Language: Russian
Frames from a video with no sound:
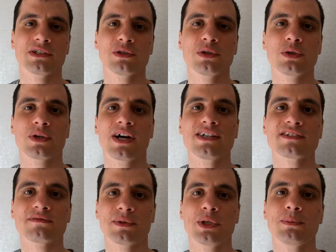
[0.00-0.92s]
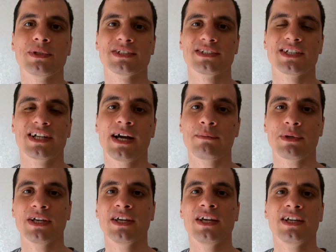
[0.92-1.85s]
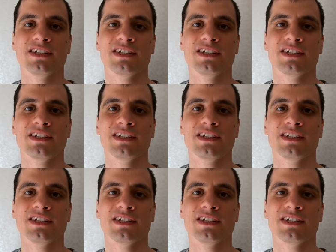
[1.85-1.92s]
который указан в моем инстаграме.